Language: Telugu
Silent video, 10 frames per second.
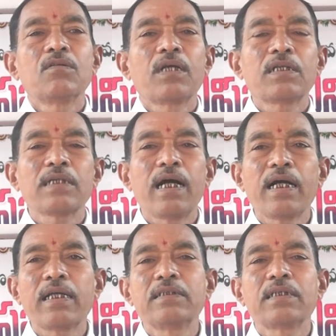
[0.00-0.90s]
వారికి
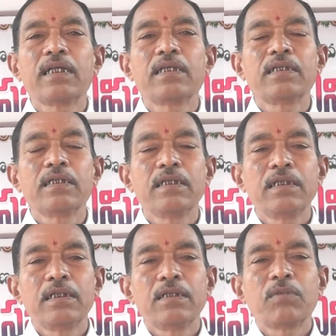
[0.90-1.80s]
సహకరించాలని
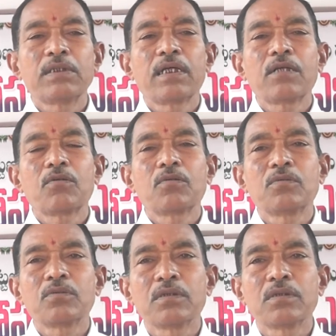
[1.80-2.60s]
మన సార్ కోరుకుంటున్నాం